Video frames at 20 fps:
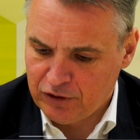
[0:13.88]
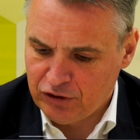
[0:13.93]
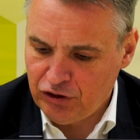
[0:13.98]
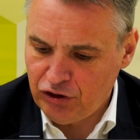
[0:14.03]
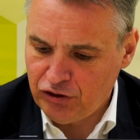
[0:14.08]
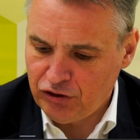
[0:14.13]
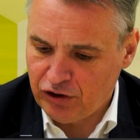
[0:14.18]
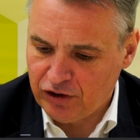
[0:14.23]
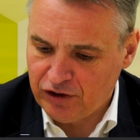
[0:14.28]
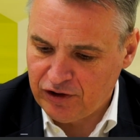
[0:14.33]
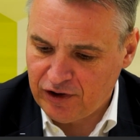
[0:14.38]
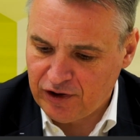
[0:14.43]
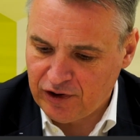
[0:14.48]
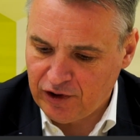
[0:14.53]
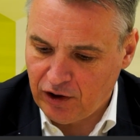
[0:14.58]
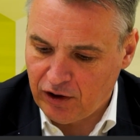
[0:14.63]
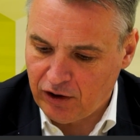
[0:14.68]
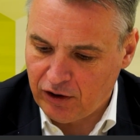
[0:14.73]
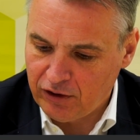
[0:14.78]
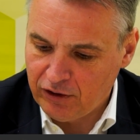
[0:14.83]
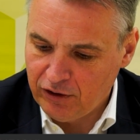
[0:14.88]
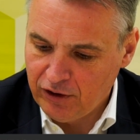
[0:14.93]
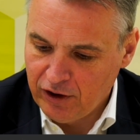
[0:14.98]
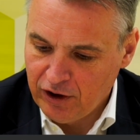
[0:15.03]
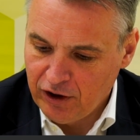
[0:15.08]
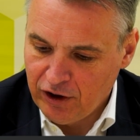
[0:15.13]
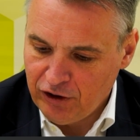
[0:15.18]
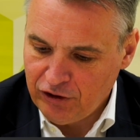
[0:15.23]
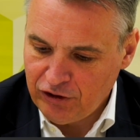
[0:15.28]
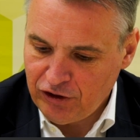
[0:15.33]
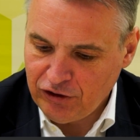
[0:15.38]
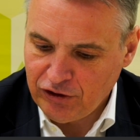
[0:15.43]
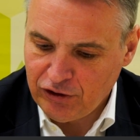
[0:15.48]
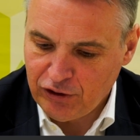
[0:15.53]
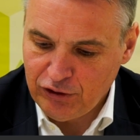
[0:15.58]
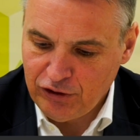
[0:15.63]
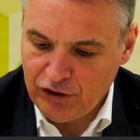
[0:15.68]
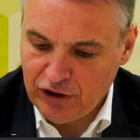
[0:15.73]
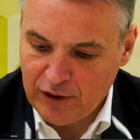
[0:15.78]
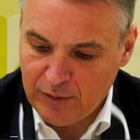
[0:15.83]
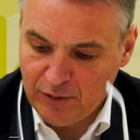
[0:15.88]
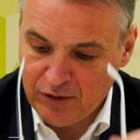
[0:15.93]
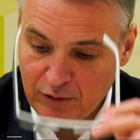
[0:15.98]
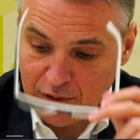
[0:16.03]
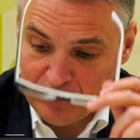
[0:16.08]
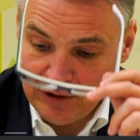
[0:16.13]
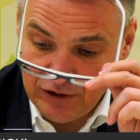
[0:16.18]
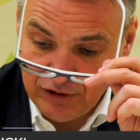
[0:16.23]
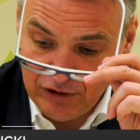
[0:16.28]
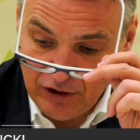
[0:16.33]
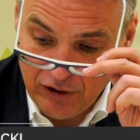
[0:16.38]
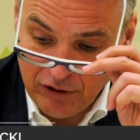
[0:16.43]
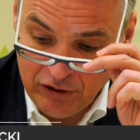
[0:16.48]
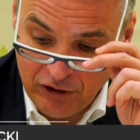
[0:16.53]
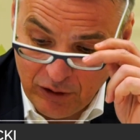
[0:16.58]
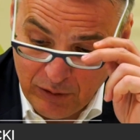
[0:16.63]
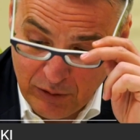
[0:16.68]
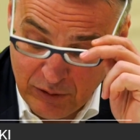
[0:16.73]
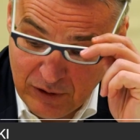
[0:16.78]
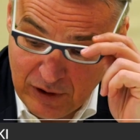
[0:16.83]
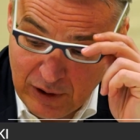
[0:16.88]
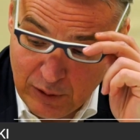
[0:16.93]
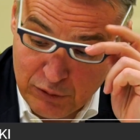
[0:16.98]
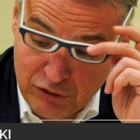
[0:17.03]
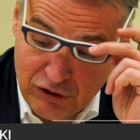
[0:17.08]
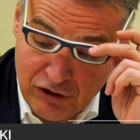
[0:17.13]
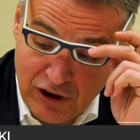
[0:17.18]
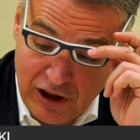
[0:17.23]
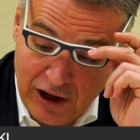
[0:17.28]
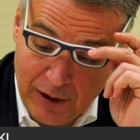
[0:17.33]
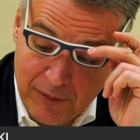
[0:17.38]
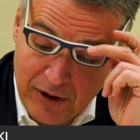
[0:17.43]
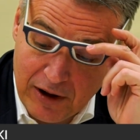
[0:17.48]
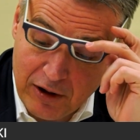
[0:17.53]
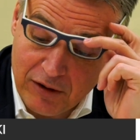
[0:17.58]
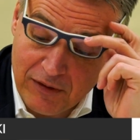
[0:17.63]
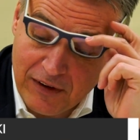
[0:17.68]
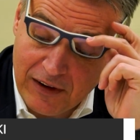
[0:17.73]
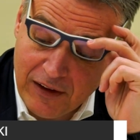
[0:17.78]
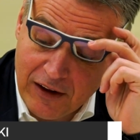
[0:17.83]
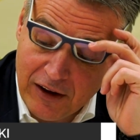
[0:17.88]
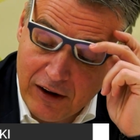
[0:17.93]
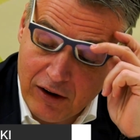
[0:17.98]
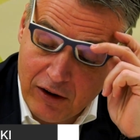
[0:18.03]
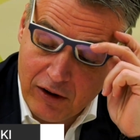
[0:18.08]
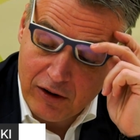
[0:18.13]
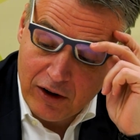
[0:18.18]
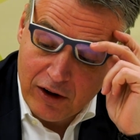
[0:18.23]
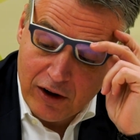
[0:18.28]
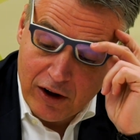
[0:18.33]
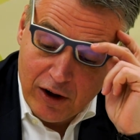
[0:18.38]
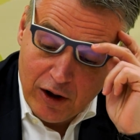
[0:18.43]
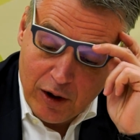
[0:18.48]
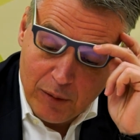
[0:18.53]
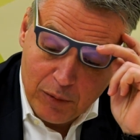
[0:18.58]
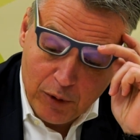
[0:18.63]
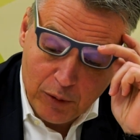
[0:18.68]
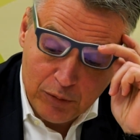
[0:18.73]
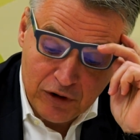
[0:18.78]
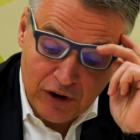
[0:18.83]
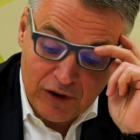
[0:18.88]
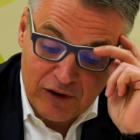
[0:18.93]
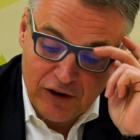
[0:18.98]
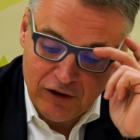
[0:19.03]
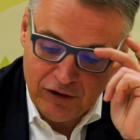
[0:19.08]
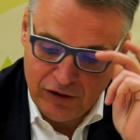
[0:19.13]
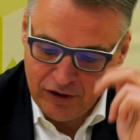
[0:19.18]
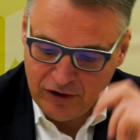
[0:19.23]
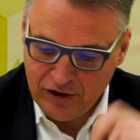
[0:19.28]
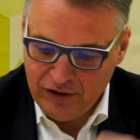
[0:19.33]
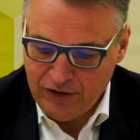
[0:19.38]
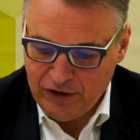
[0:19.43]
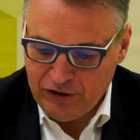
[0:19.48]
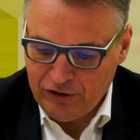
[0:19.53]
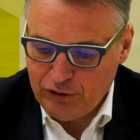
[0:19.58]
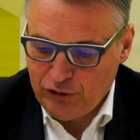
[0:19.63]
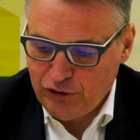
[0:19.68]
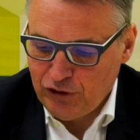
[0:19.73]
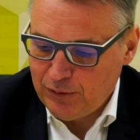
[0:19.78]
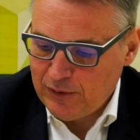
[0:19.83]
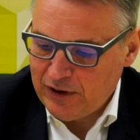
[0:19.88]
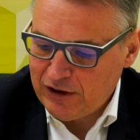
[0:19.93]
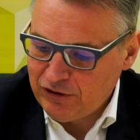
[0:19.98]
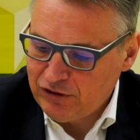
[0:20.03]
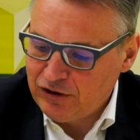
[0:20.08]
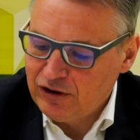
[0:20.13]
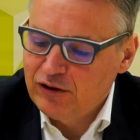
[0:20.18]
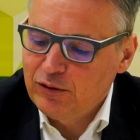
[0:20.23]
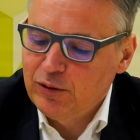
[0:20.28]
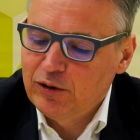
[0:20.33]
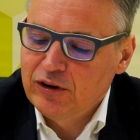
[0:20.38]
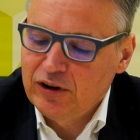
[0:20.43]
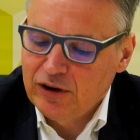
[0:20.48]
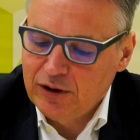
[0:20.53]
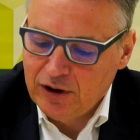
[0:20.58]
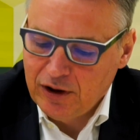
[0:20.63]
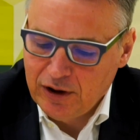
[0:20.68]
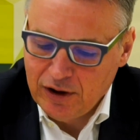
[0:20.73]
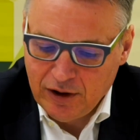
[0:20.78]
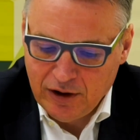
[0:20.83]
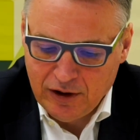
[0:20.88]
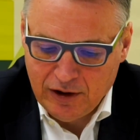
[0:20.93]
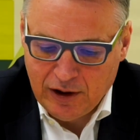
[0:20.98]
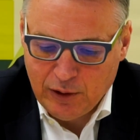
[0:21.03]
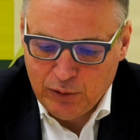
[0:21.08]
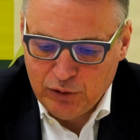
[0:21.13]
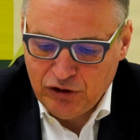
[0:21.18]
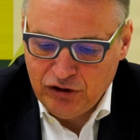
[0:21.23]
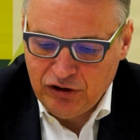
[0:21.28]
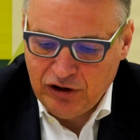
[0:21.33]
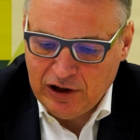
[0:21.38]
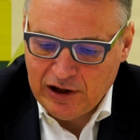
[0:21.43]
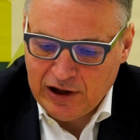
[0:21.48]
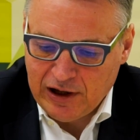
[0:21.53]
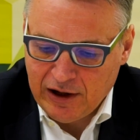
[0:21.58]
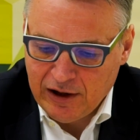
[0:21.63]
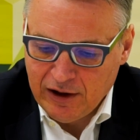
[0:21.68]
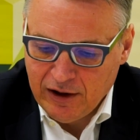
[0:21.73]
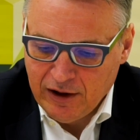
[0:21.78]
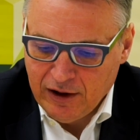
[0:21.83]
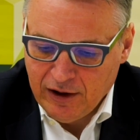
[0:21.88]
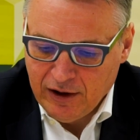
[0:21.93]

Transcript: 1167 zł, jeżeli chodzi o nauczyciela mianowanego, poprzez 1218 zł nauczyciela